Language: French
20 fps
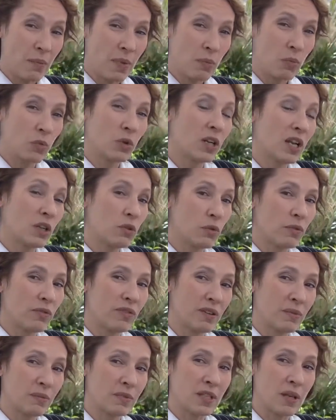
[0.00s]
même au-delà du
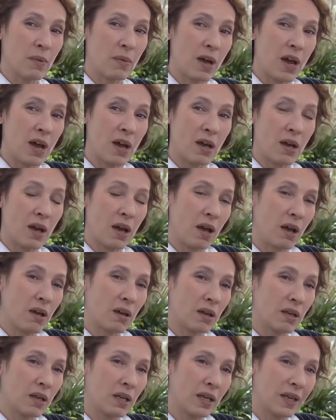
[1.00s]
film, ça m'a
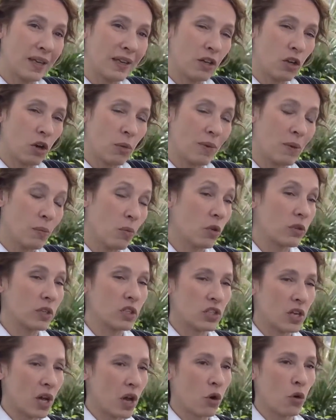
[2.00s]
énormément
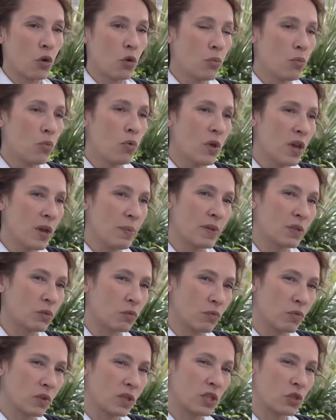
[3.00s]
déjà remué parce
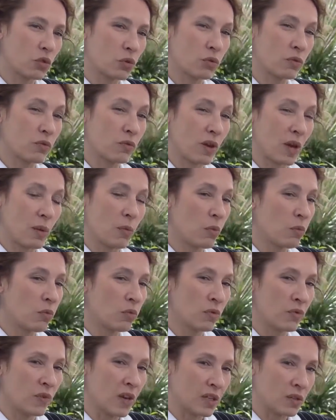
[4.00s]
qu'on voit des choses vraiment
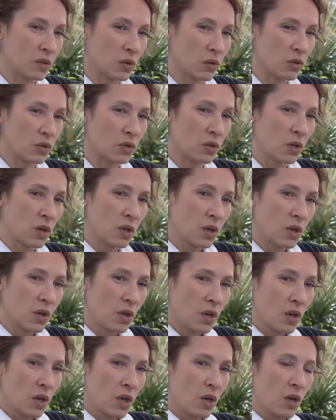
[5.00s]
bouleversantes
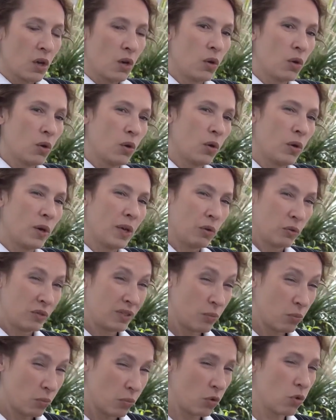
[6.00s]
et
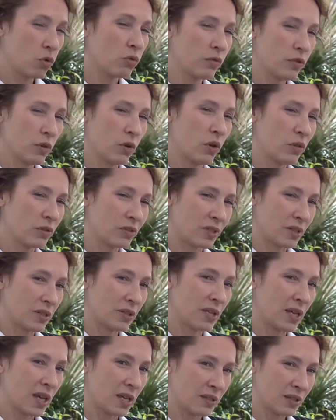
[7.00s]
aussi beaucoup de violence. Ça,
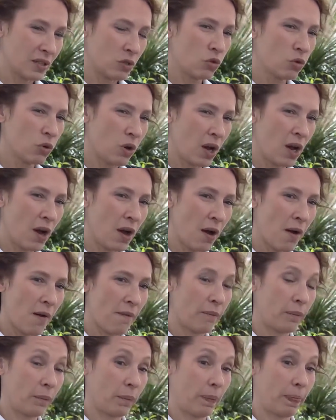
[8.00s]
c'est assez dur
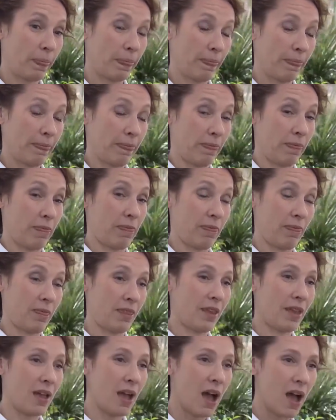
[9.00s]

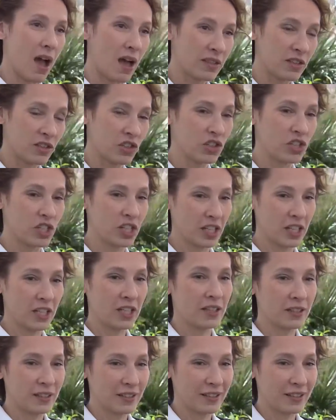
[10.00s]
à, digérer.